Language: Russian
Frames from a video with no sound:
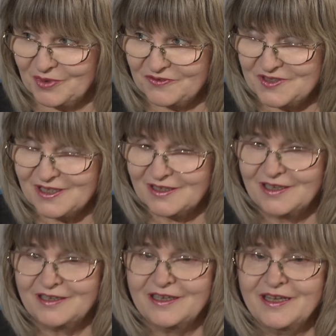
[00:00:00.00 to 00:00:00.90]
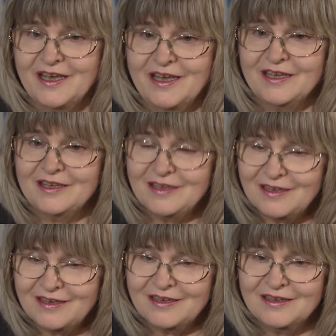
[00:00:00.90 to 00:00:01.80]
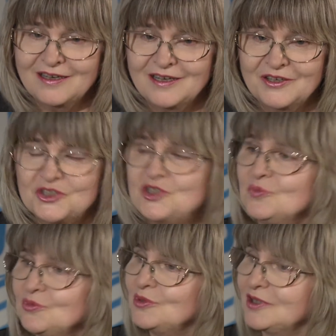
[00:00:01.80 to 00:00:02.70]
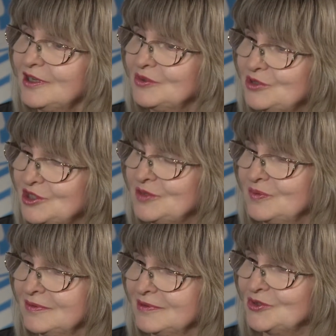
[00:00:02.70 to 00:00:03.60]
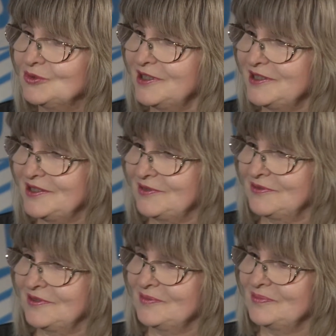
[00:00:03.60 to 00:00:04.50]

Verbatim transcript: профессиональной или чему и как учить журналистов